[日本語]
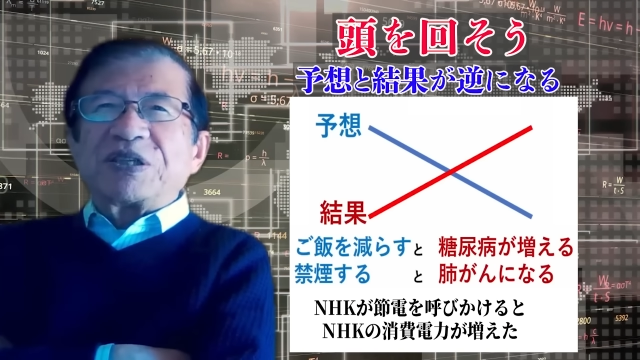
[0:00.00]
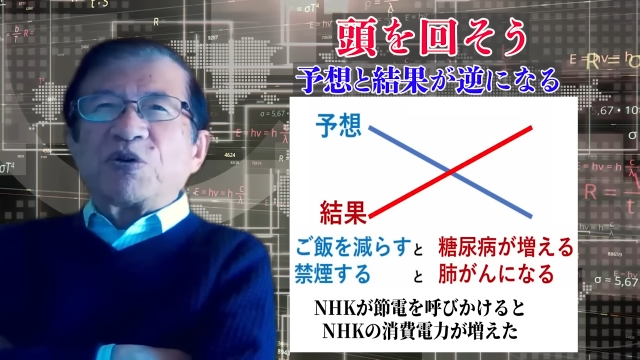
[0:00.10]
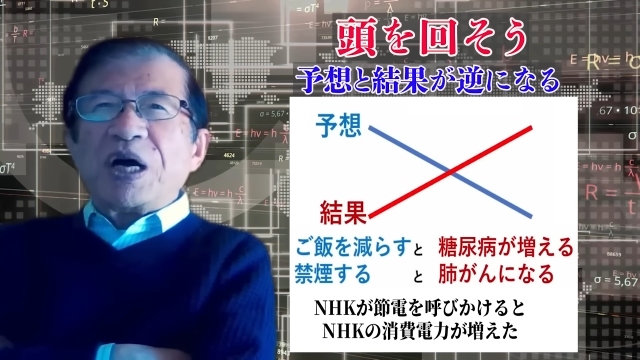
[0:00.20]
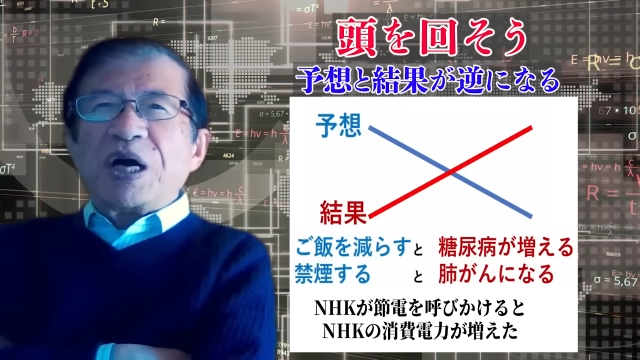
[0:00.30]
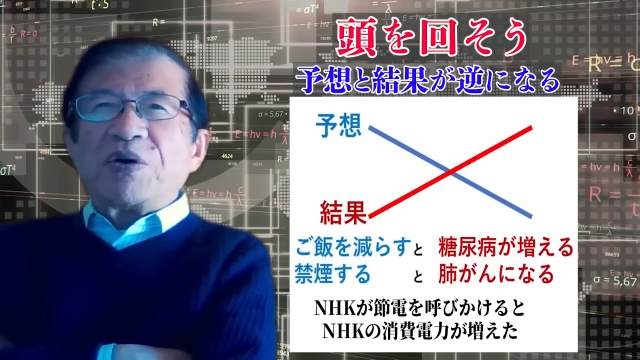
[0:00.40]

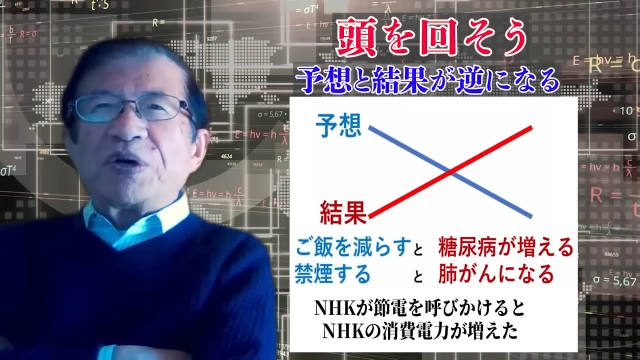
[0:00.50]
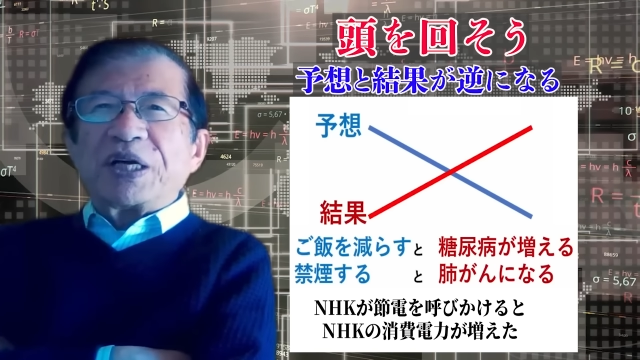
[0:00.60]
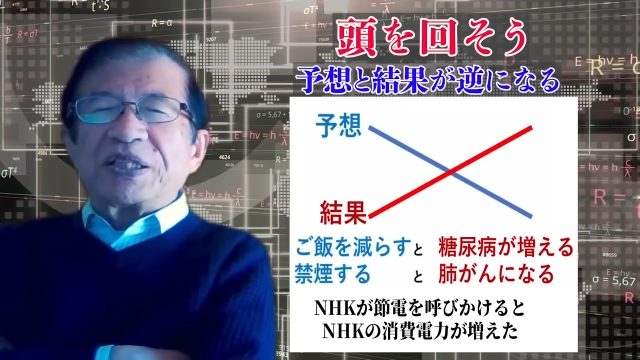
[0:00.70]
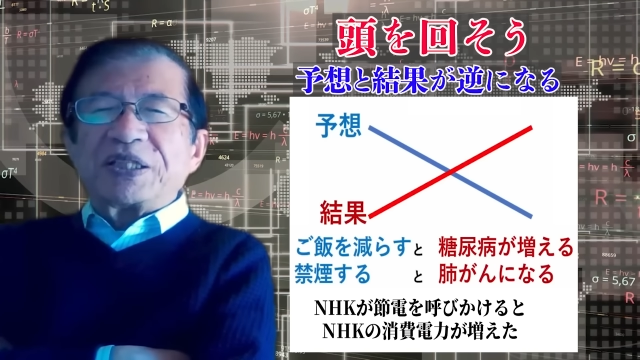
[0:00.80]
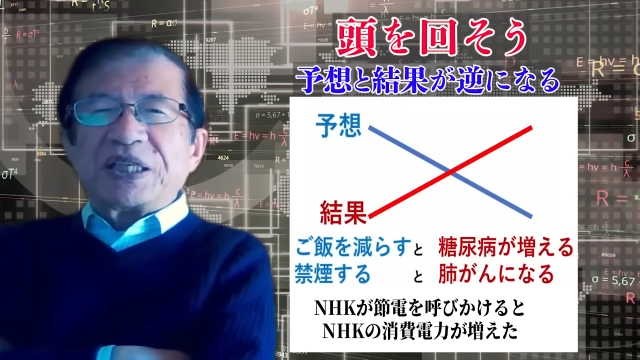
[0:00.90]
ご飯を減
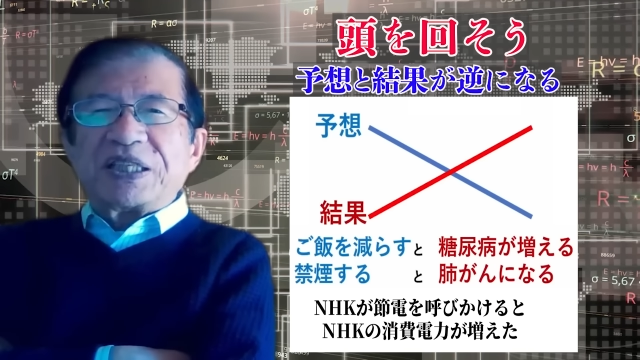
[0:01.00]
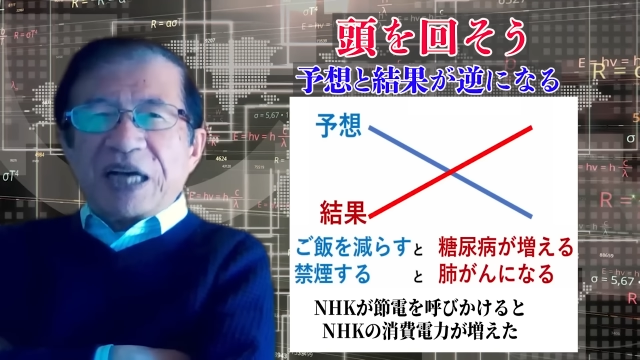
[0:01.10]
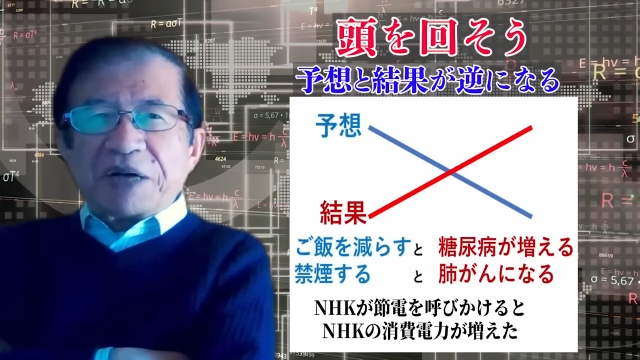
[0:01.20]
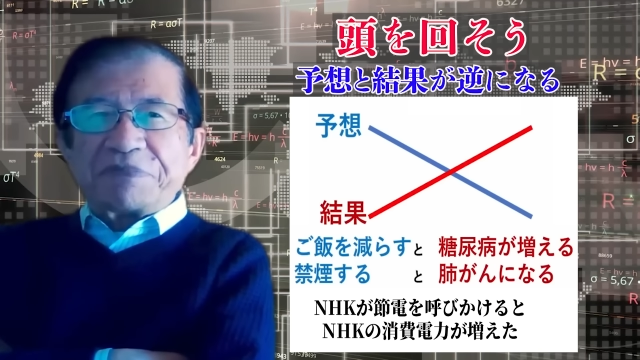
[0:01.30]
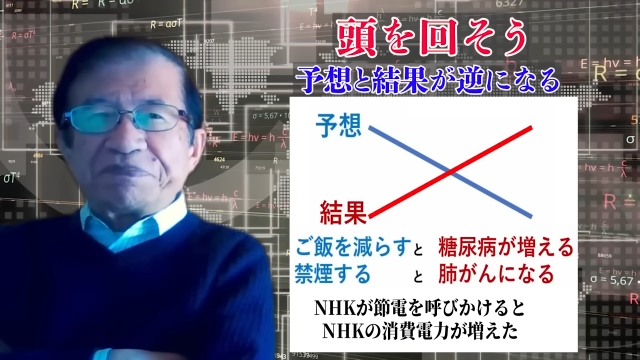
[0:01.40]
らしてき
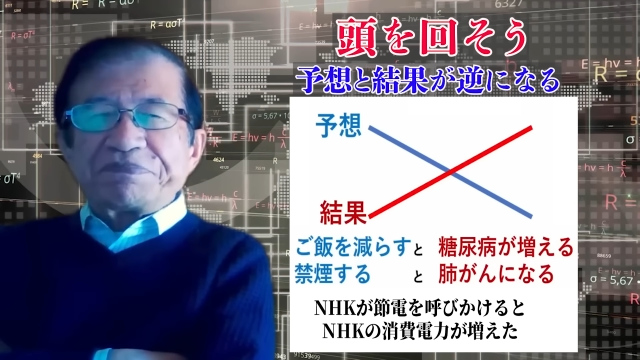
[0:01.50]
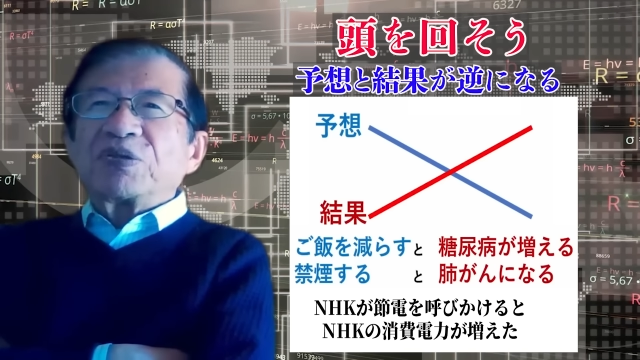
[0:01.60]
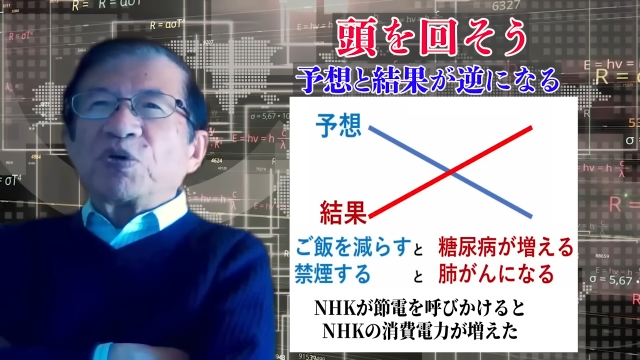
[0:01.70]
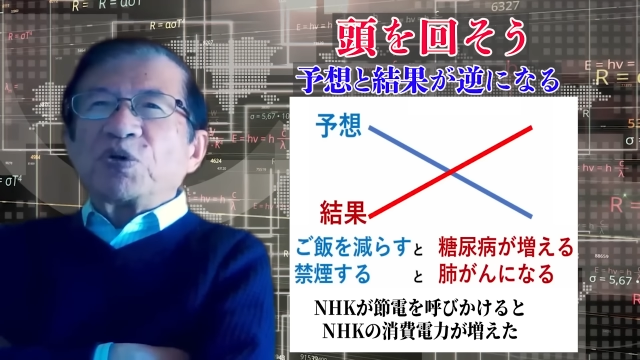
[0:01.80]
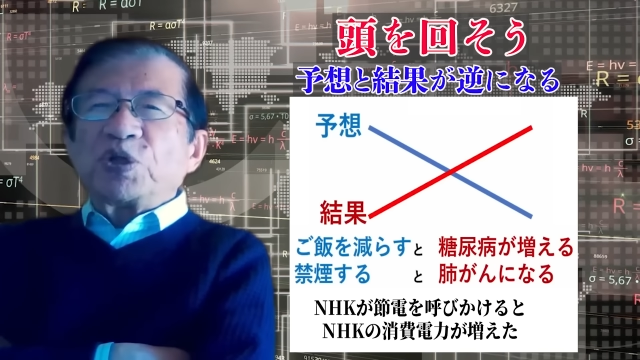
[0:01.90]
た。
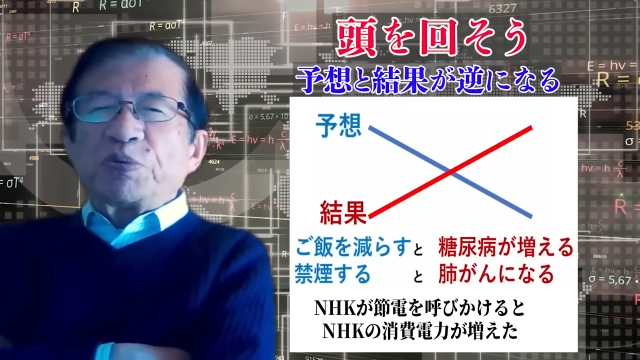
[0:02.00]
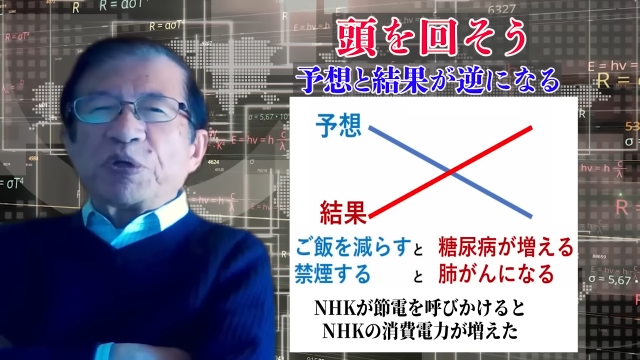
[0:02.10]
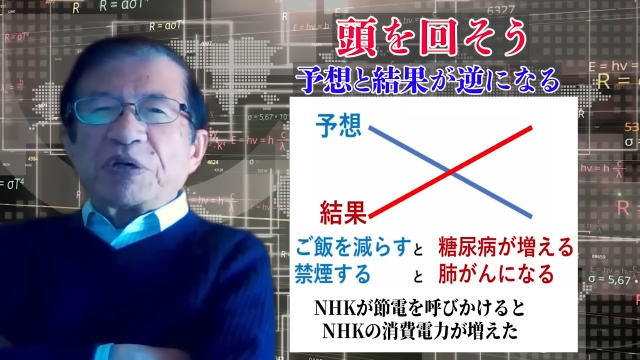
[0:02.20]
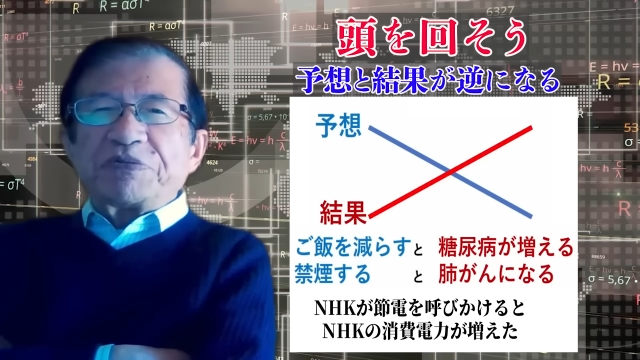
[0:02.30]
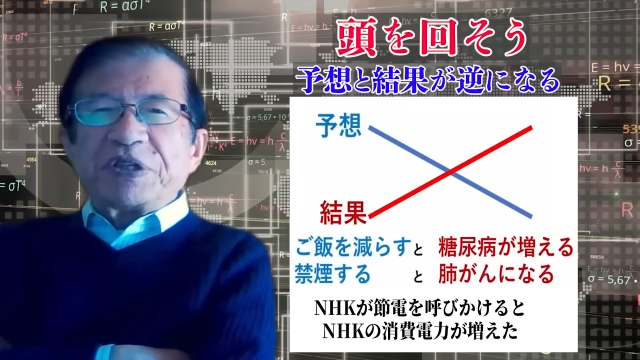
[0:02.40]
糖尿病
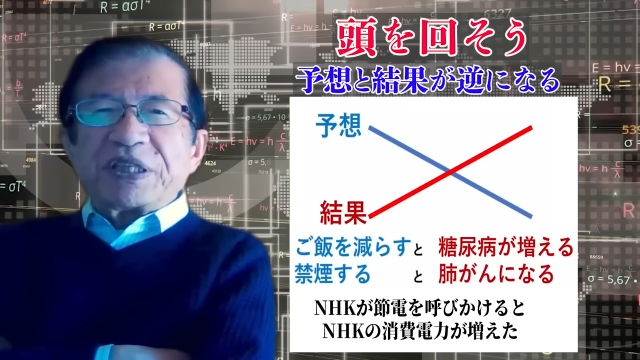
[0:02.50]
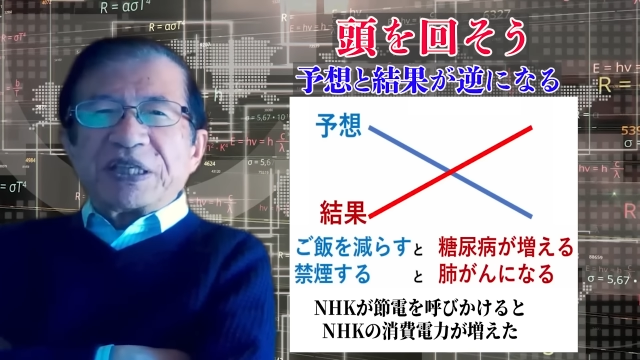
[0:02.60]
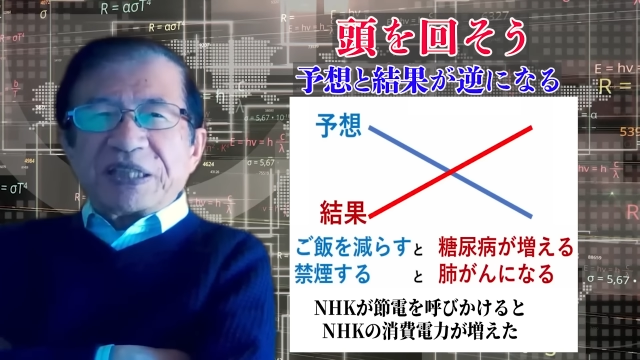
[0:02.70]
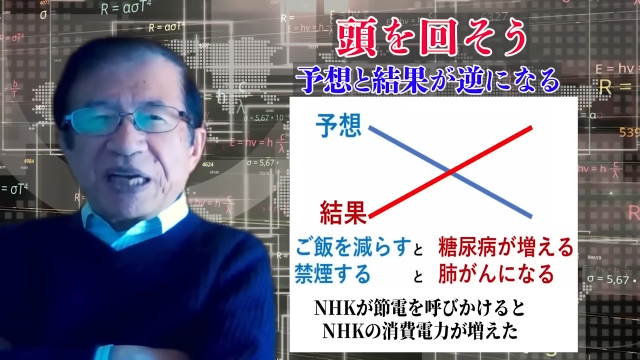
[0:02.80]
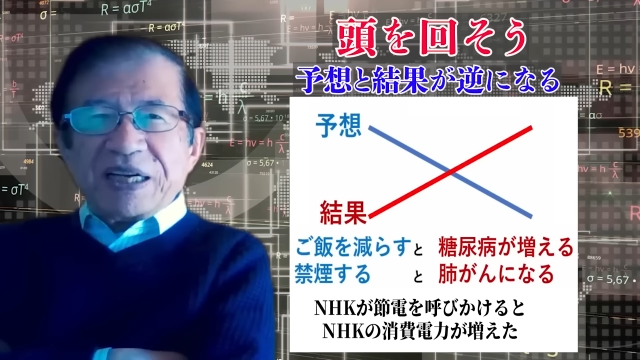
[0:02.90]
が増えて
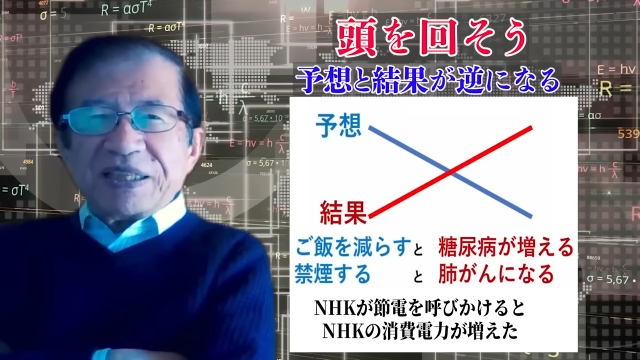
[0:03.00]
きた。